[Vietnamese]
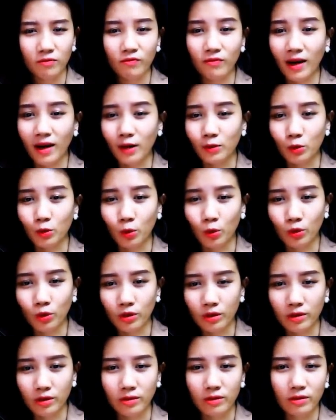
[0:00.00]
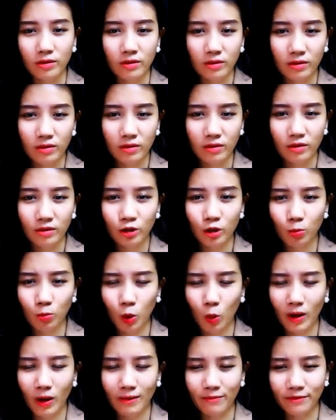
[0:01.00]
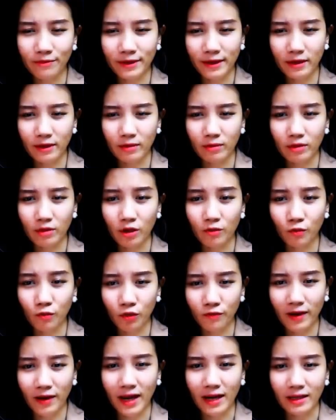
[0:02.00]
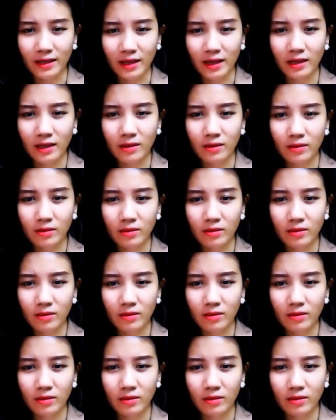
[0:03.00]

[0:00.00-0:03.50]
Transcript: Vào thôi Chúc cậu làm việc thật vui vẻ nhé